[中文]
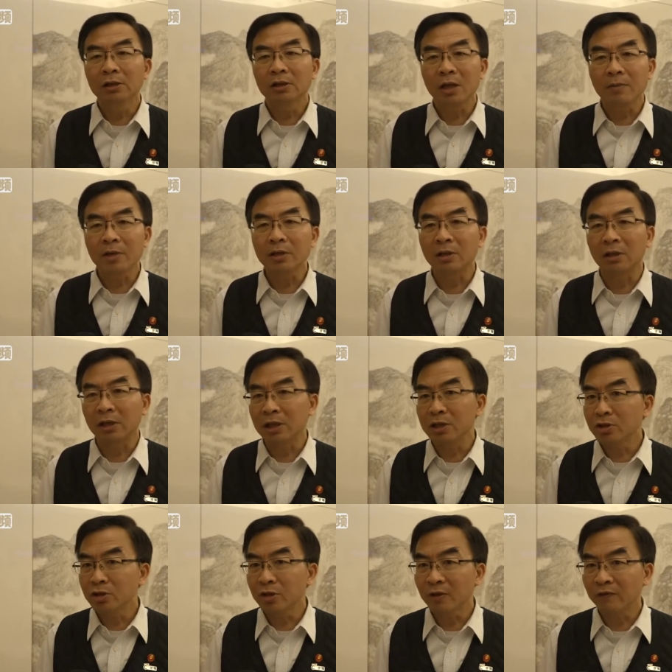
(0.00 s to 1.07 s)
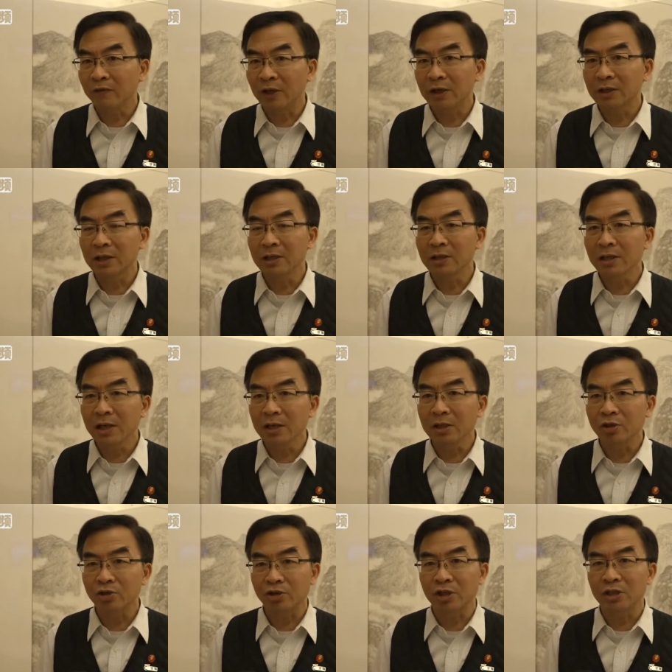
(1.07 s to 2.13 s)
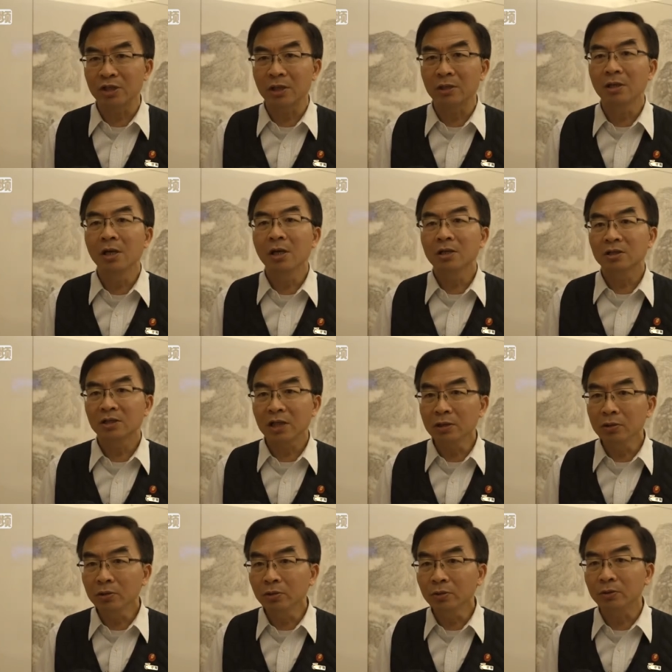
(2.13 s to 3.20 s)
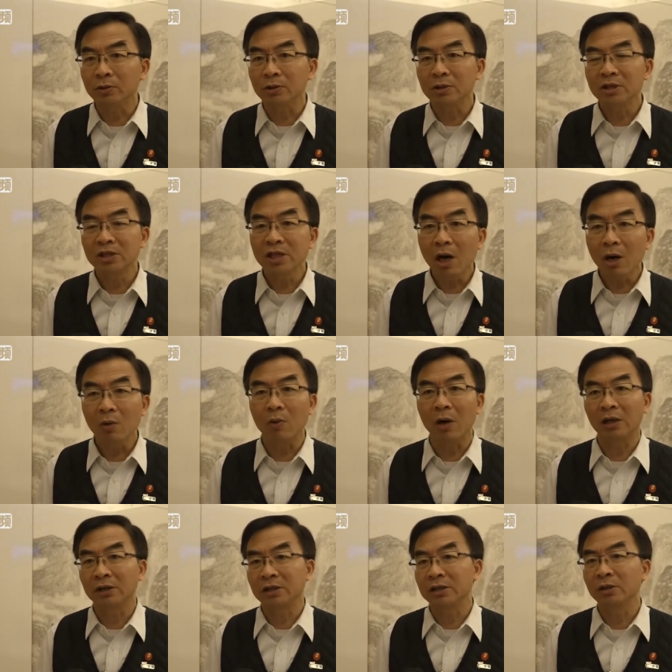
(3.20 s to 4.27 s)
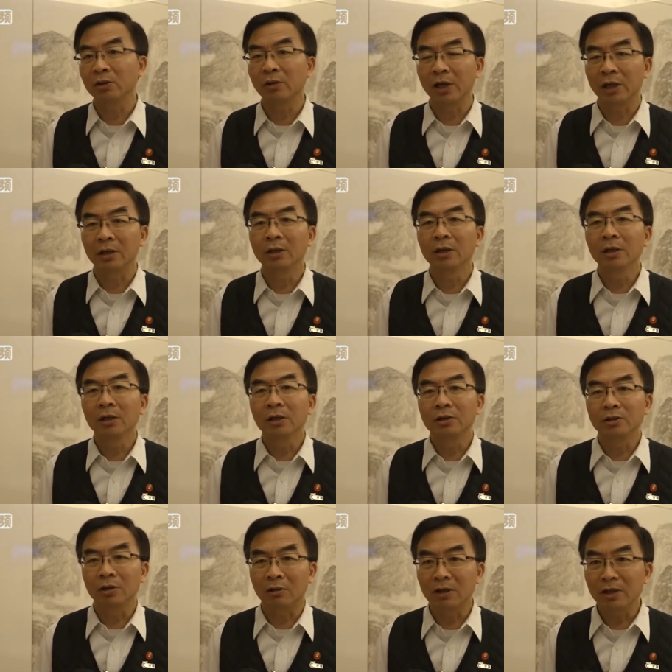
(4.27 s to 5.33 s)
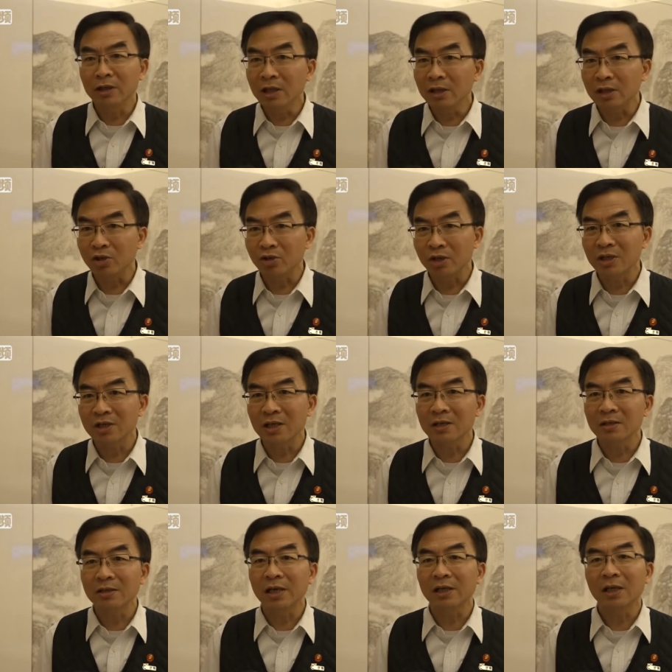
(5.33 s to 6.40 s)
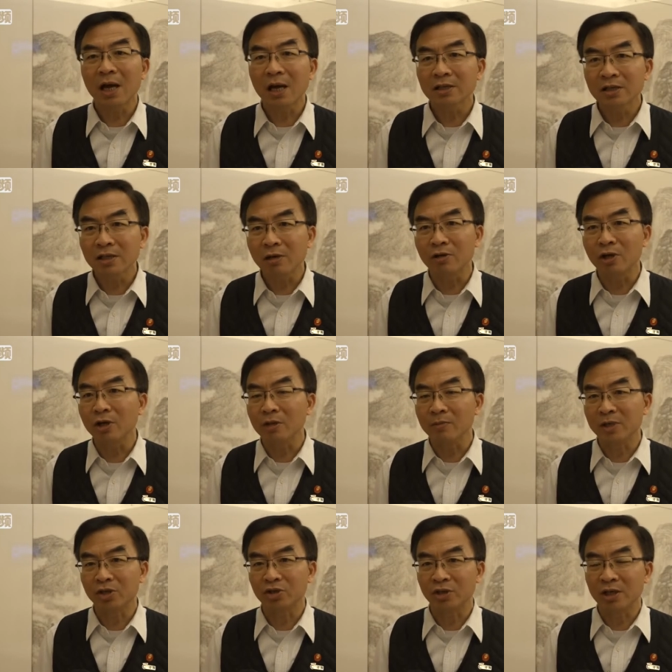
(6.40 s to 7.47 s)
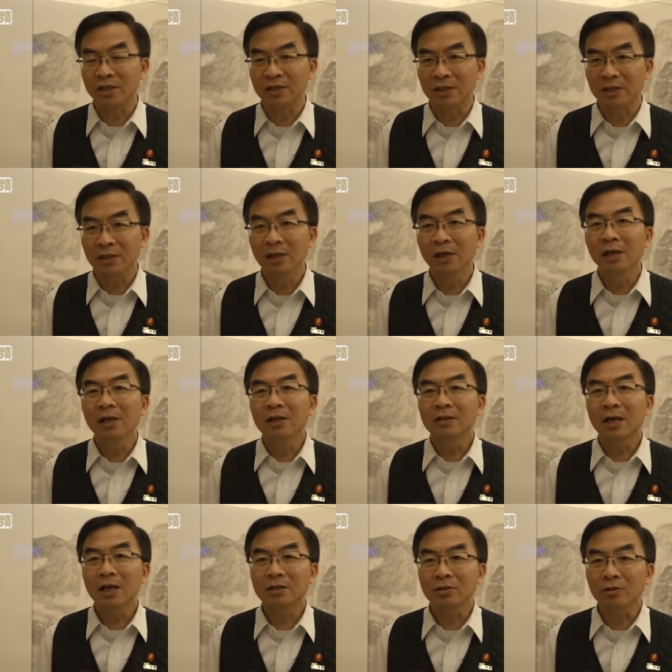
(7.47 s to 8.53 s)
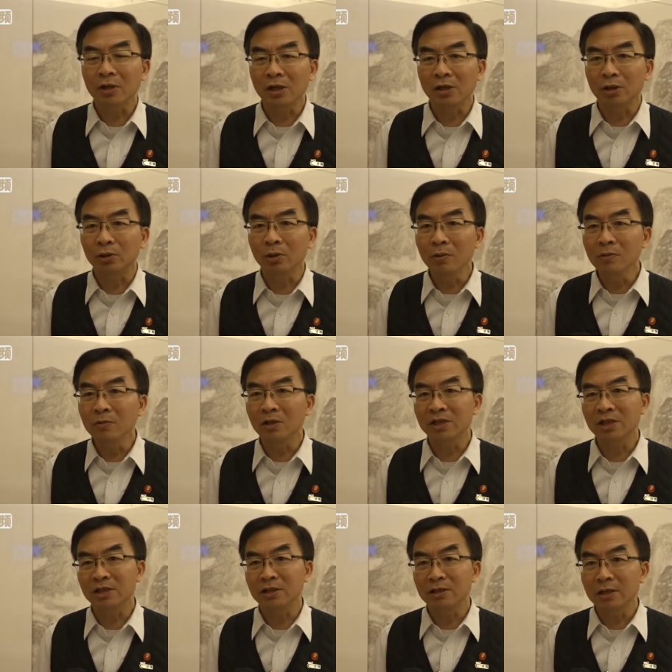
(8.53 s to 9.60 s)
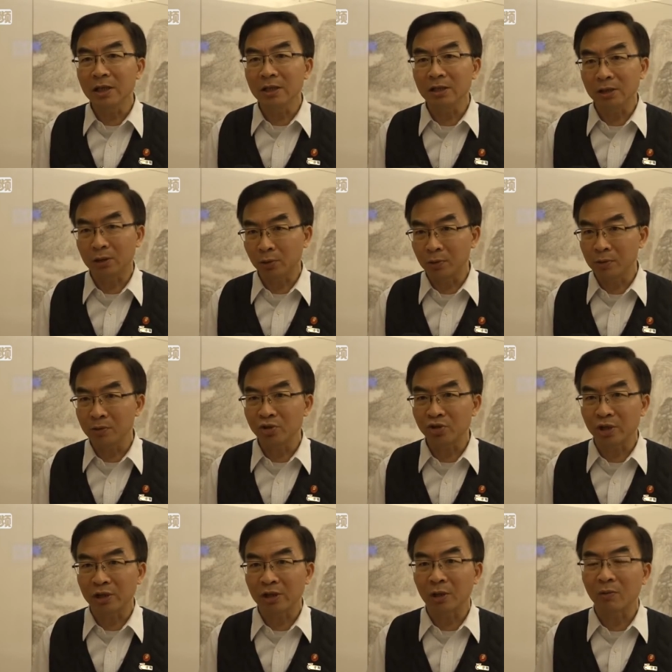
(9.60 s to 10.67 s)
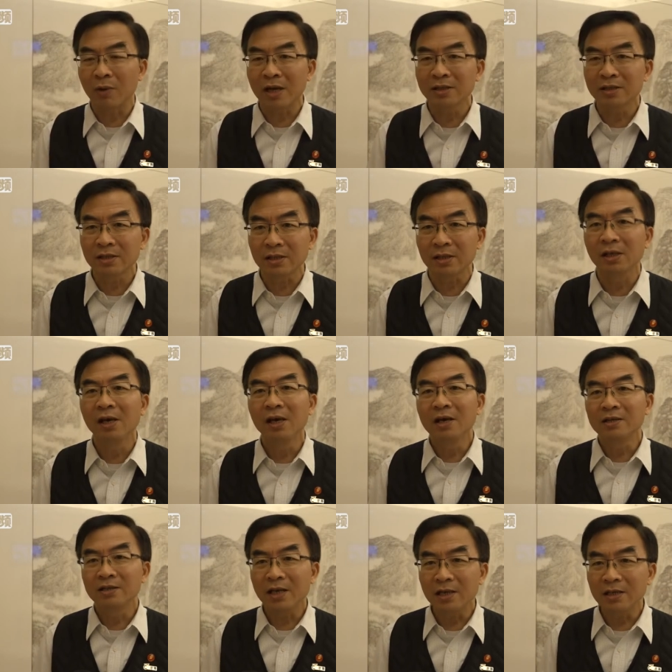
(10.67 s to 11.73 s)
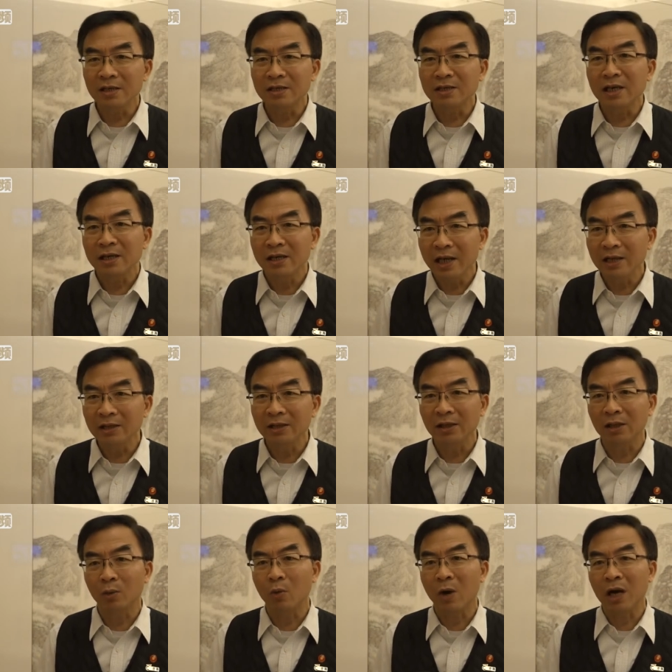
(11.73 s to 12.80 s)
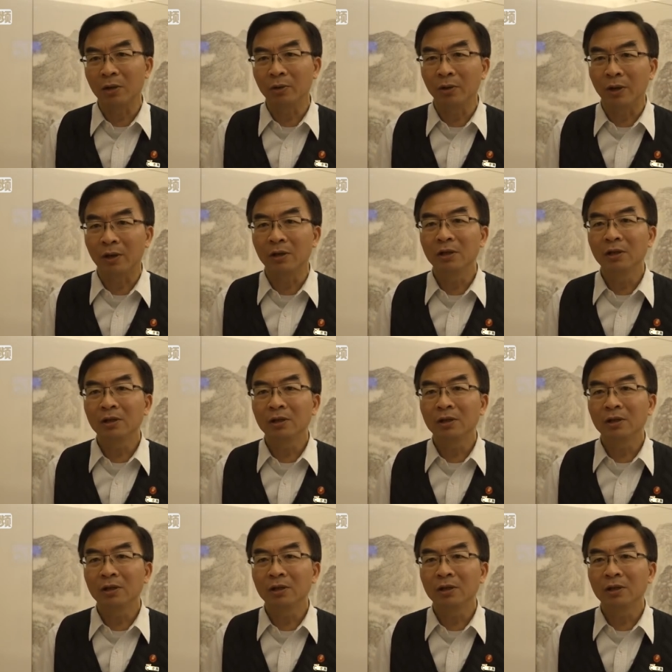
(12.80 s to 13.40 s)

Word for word: 他们可能缺乏跟内地学生深度交往的机会。有了内地学生在他校园里面学习，他就可以通过这些内地同学的关系，建立在内地的网络，